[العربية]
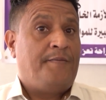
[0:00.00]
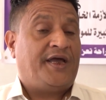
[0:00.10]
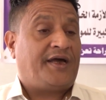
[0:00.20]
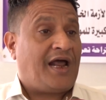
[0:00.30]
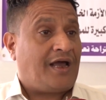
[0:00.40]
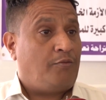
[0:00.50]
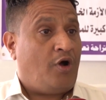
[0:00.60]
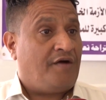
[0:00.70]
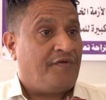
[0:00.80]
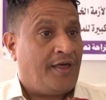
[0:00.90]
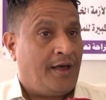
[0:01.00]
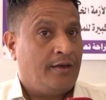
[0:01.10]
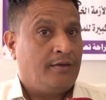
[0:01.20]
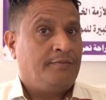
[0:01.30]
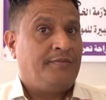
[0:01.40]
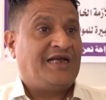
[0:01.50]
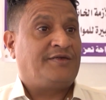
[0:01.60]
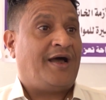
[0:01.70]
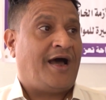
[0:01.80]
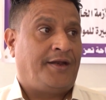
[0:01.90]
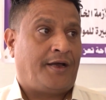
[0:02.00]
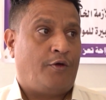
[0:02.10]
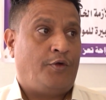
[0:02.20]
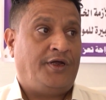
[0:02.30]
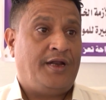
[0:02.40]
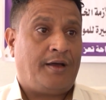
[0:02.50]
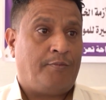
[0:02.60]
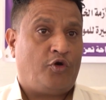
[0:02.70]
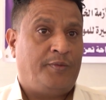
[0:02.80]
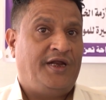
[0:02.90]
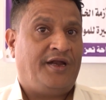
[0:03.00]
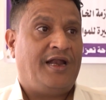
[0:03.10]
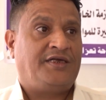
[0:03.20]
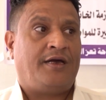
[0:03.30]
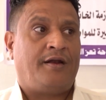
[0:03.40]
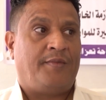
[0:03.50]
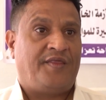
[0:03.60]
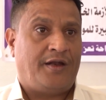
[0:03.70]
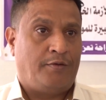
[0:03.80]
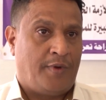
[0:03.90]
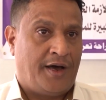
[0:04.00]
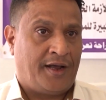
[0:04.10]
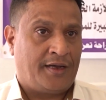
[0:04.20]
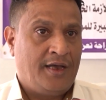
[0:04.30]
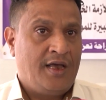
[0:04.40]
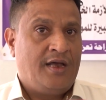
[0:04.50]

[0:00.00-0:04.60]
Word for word: باغراق المحافظه بازمه خانقه ونحن مقبلين على شهر رمضان المبارك